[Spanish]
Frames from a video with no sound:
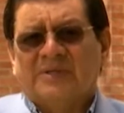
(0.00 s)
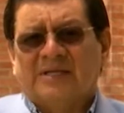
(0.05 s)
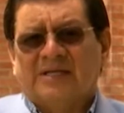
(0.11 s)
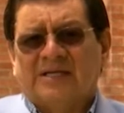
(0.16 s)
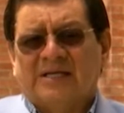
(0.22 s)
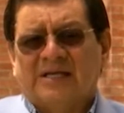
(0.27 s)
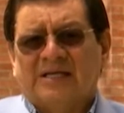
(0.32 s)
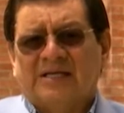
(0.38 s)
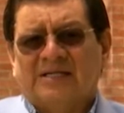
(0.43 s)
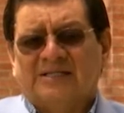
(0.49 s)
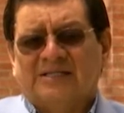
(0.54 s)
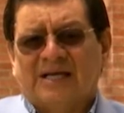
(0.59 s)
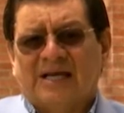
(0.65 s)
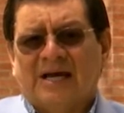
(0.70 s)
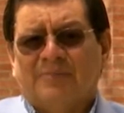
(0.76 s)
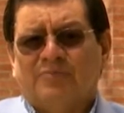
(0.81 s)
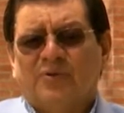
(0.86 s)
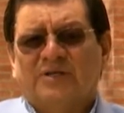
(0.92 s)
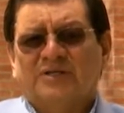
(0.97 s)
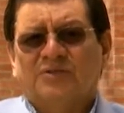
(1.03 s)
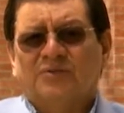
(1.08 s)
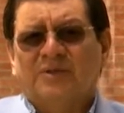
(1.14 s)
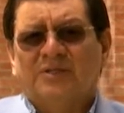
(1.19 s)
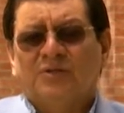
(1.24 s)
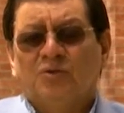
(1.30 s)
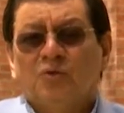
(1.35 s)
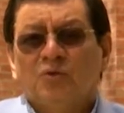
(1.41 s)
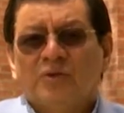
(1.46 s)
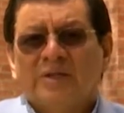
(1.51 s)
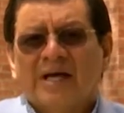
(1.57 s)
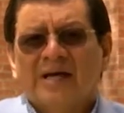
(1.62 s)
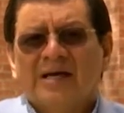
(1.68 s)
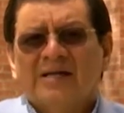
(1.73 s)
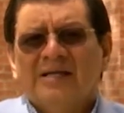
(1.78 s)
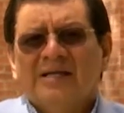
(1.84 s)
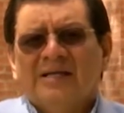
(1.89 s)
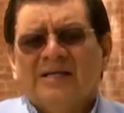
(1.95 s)
que se ha puesto en duda,
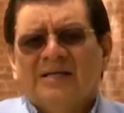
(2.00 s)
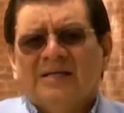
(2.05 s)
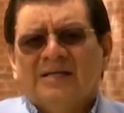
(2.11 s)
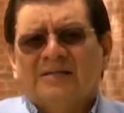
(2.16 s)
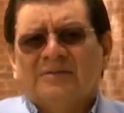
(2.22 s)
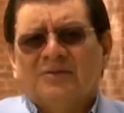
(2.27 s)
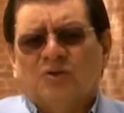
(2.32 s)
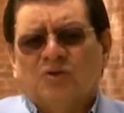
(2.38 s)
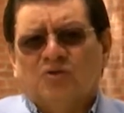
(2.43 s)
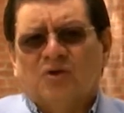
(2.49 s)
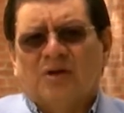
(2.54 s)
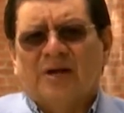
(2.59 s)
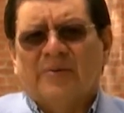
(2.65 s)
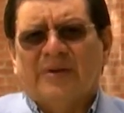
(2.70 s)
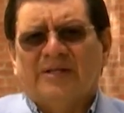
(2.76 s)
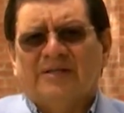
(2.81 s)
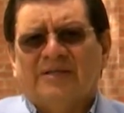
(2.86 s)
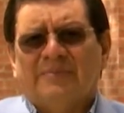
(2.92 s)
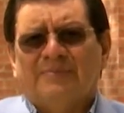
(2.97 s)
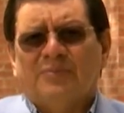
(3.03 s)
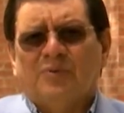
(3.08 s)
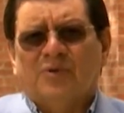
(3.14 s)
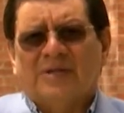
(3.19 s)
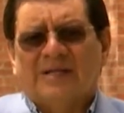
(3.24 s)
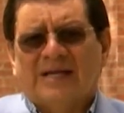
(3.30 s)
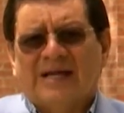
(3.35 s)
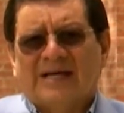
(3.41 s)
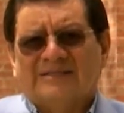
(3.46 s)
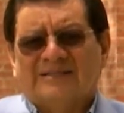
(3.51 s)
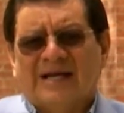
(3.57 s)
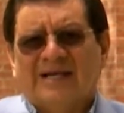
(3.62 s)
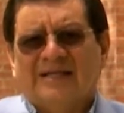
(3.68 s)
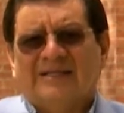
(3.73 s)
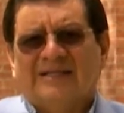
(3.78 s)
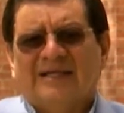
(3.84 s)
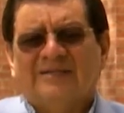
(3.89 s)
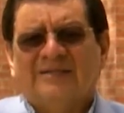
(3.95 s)
no solamente por las
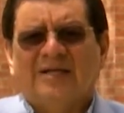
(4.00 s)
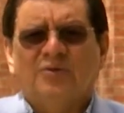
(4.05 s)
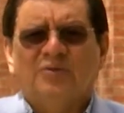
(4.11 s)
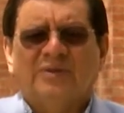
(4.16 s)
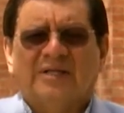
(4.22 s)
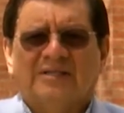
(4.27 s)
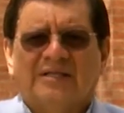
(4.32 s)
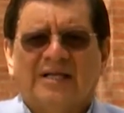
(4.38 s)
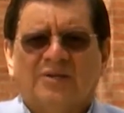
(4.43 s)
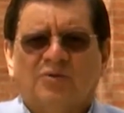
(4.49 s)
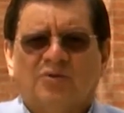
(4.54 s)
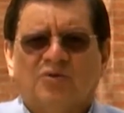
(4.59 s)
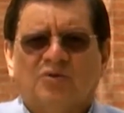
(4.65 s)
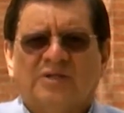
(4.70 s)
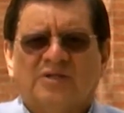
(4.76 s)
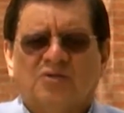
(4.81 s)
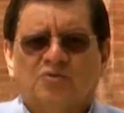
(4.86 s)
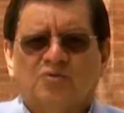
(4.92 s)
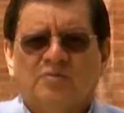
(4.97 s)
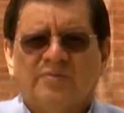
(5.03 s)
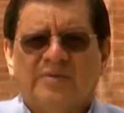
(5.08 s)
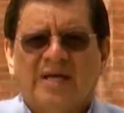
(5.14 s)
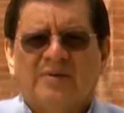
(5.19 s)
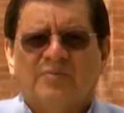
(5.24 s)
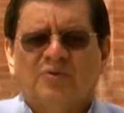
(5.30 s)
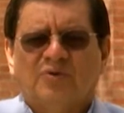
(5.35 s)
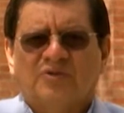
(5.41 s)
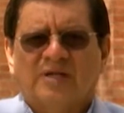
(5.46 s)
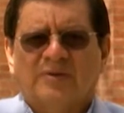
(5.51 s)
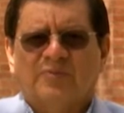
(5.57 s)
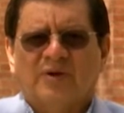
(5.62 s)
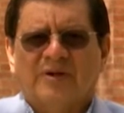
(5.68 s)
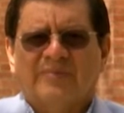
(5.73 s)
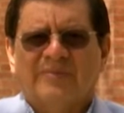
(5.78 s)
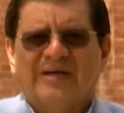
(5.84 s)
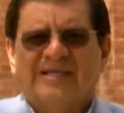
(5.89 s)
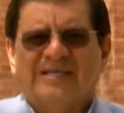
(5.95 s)
altas deudas de algunos de sus miembros, el
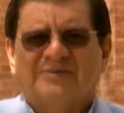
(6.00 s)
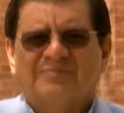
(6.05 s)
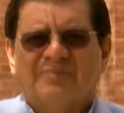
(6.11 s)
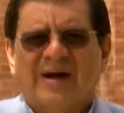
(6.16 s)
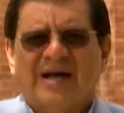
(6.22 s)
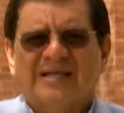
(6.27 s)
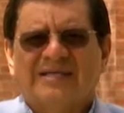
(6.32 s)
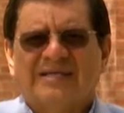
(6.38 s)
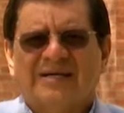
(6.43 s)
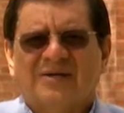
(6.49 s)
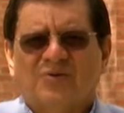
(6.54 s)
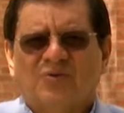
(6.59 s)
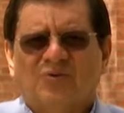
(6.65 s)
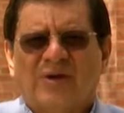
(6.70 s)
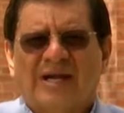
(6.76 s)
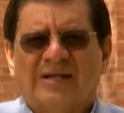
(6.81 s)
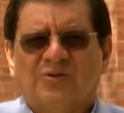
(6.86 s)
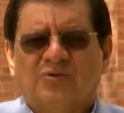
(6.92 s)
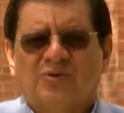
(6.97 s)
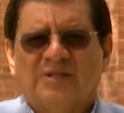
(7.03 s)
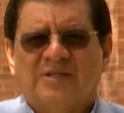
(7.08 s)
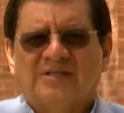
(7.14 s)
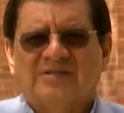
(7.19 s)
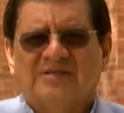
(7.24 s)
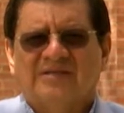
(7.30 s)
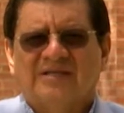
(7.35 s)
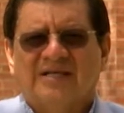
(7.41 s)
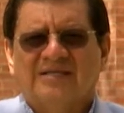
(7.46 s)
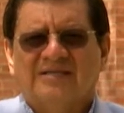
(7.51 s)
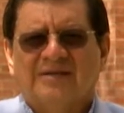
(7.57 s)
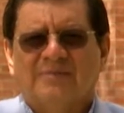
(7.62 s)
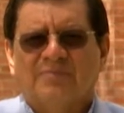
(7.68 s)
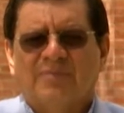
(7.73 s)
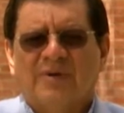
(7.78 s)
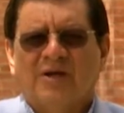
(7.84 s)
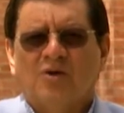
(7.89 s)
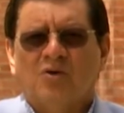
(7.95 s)
problema de España con alto índice de
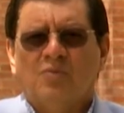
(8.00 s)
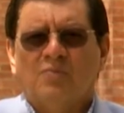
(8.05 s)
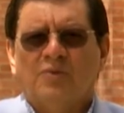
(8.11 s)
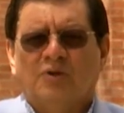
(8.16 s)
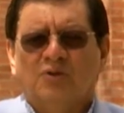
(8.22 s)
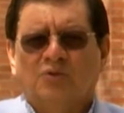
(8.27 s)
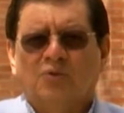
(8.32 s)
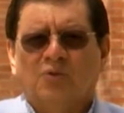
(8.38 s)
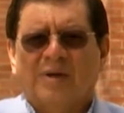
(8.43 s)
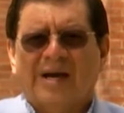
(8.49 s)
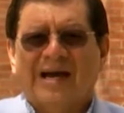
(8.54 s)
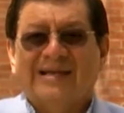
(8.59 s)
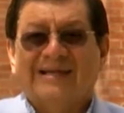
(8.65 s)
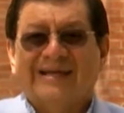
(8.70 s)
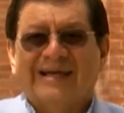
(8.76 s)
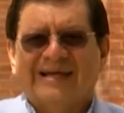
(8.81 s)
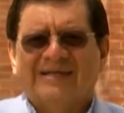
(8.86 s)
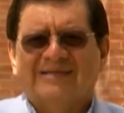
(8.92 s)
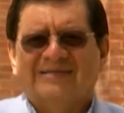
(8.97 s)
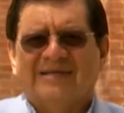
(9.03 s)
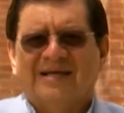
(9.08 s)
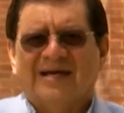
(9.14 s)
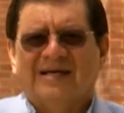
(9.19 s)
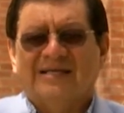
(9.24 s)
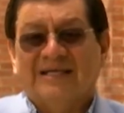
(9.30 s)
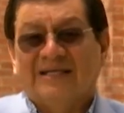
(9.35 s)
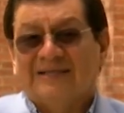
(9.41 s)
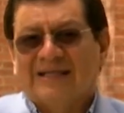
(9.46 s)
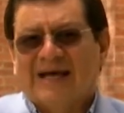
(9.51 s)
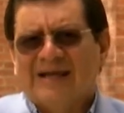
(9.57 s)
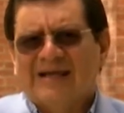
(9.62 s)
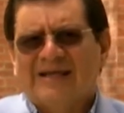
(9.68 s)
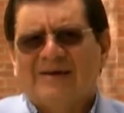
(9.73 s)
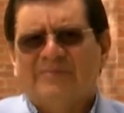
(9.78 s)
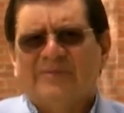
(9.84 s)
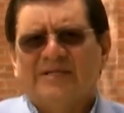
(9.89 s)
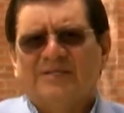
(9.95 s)
desempleo, Portugal, Grecia,
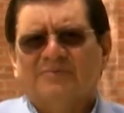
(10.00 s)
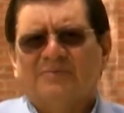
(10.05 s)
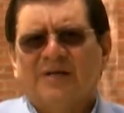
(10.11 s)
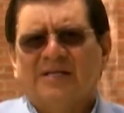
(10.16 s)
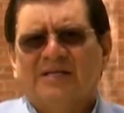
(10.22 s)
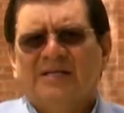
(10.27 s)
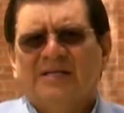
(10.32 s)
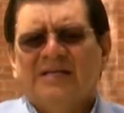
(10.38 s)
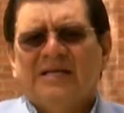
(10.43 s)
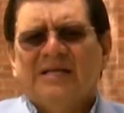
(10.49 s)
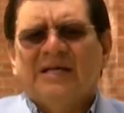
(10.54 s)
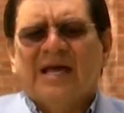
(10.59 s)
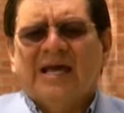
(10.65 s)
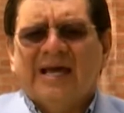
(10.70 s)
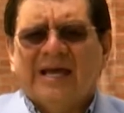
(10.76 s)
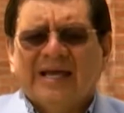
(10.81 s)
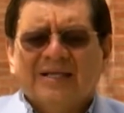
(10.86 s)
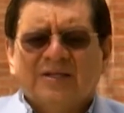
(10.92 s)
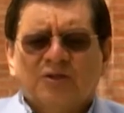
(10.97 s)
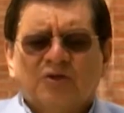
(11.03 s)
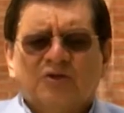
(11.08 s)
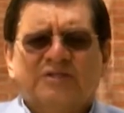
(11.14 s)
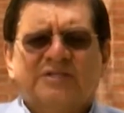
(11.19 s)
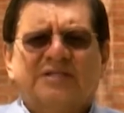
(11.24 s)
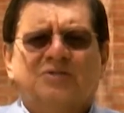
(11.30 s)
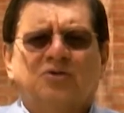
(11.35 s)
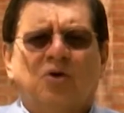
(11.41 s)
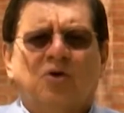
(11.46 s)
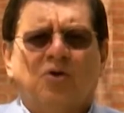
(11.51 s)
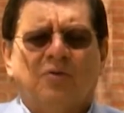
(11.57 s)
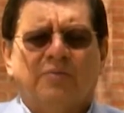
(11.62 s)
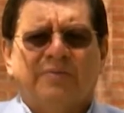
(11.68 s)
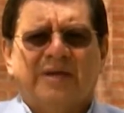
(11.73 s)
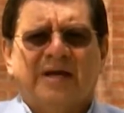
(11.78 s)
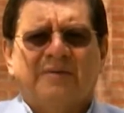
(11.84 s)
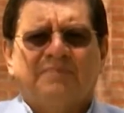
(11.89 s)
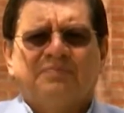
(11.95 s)
Italia misma, entonces
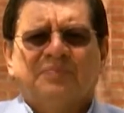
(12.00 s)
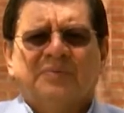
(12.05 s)
Colombia,